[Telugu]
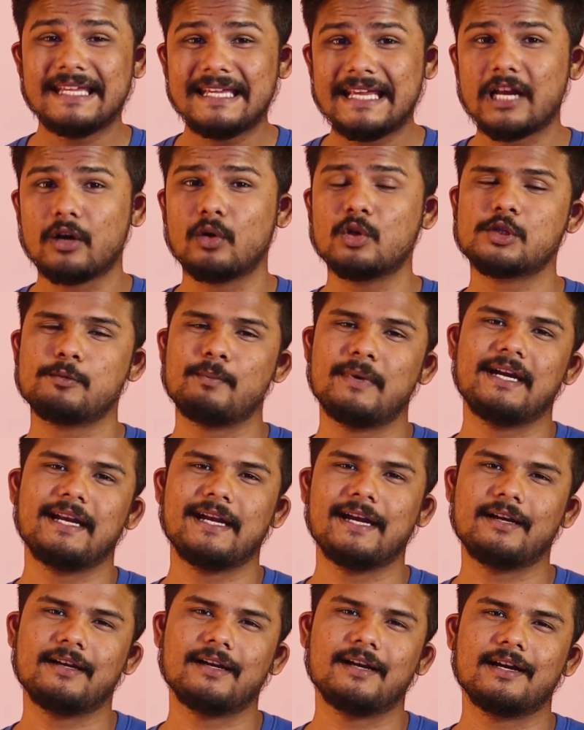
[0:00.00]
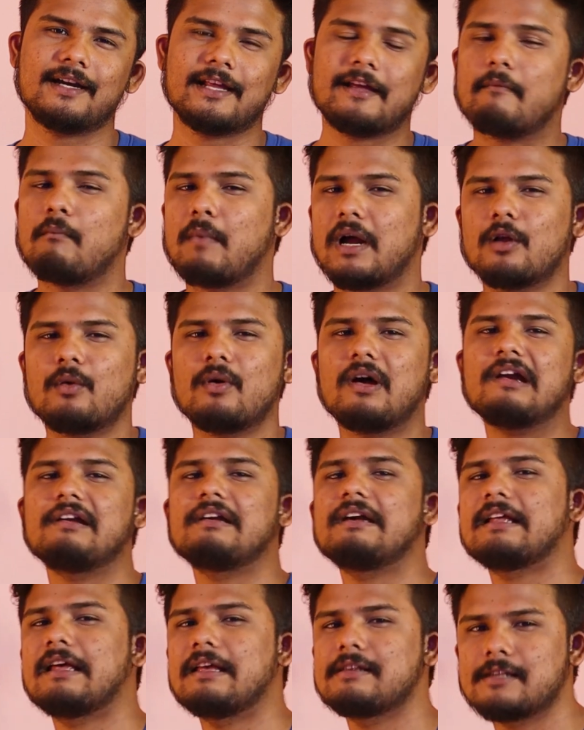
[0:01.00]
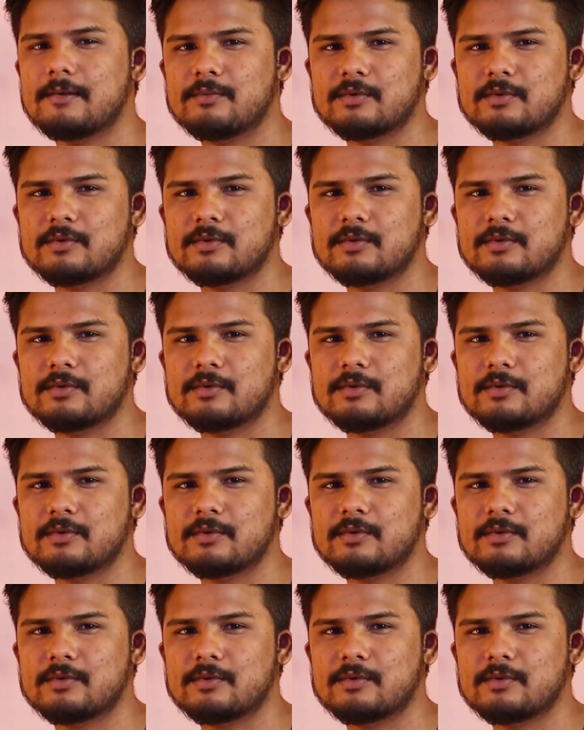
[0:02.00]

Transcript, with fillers: ఈ అనౌన్స్మెంట్ ఏంటంటే మనం హండ్రెడ్ కే